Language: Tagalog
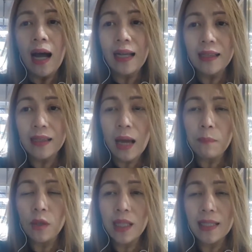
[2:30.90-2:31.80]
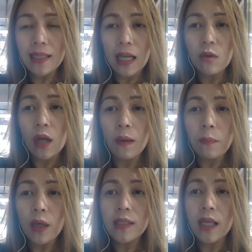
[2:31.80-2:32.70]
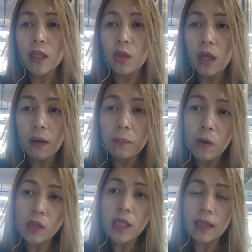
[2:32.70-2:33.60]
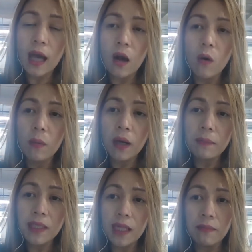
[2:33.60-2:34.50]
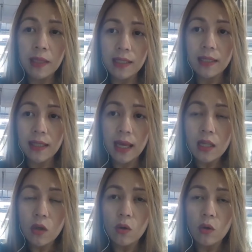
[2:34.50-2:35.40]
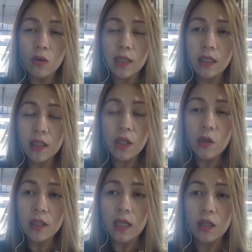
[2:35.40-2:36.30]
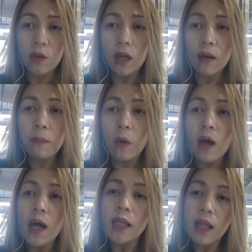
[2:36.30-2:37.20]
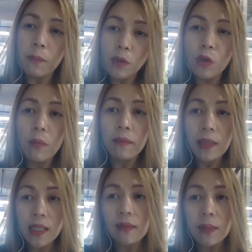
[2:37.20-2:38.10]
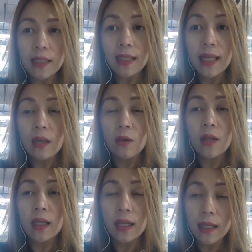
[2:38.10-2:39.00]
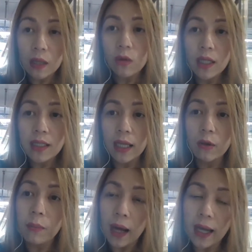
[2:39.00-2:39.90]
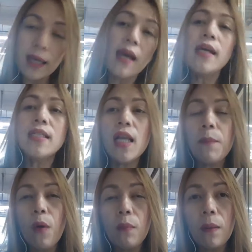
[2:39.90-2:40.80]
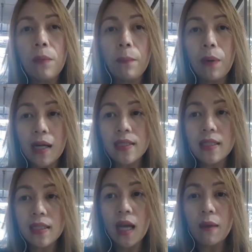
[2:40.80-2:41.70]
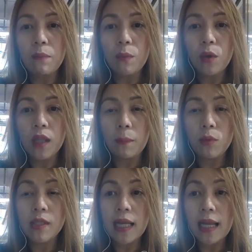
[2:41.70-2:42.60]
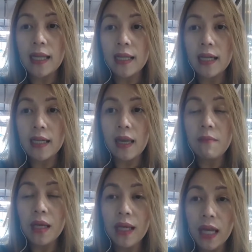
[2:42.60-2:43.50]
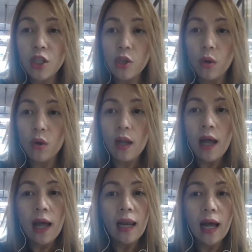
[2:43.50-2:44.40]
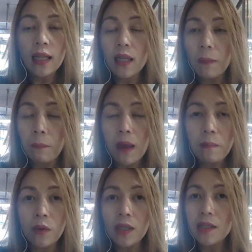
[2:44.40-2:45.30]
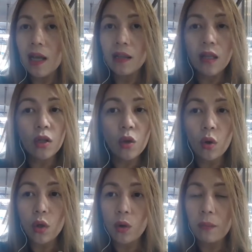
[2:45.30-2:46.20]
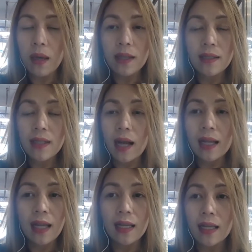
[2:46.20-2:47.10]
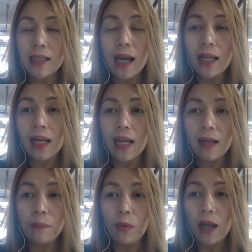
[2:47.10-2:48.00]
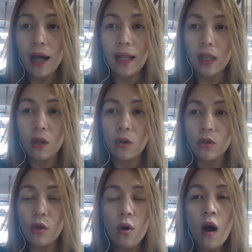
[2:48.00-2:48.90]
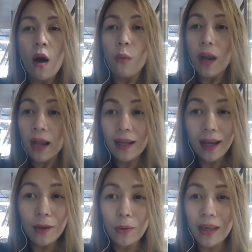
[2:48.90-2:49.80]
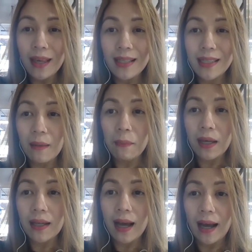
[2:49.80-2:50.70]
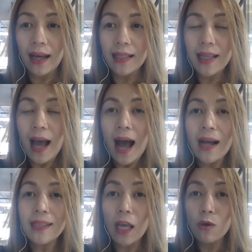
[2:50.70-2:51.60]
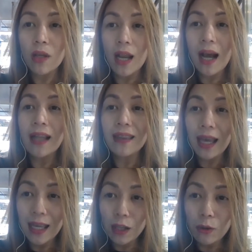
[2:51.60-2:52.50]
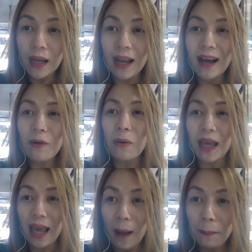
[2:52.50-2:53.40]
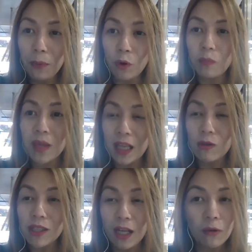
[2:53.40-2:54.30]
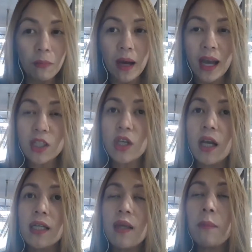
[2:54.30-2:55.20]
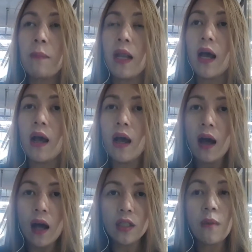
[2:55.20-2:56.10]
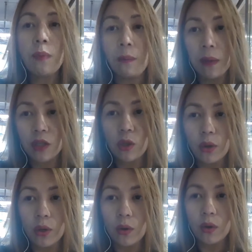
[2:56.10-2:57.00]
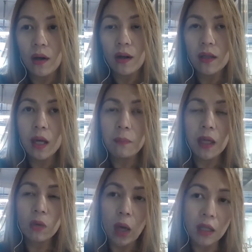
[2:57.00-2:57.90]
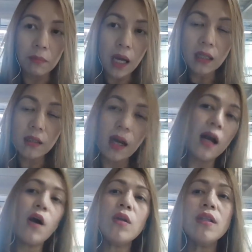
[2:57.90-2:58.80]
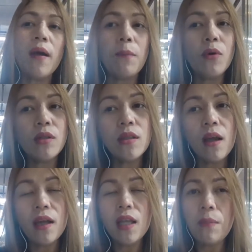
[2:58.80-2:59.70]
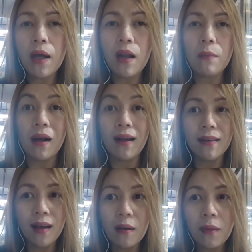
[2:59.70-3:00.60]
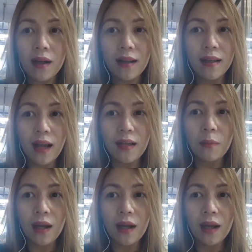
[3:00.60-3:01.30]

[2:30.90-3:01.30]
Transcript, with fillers: at tapos iscan nyo lang po, isend nyo lang po sa taong mag-visit visa sa inyo. Kung sister nyo, send nyo lang po. Tapos yung mag-visit visa sa inyo na nandito na sa Dubai, sila po ang magpa-process niyan. Pupunta po sila ng immigration, lahat ng papers, lahat ng documents, sa, kanan, sa kanila na po lahat yon So, wala na kayong iisipin guys. Ang sa inyo na lang, antayin nyo na lang kung i-approve dito sa Dubai. At saka isa pa pala, uh, syempre picture nyo dapat white background, tapos hindi mo kailangan magandang maganda, hindi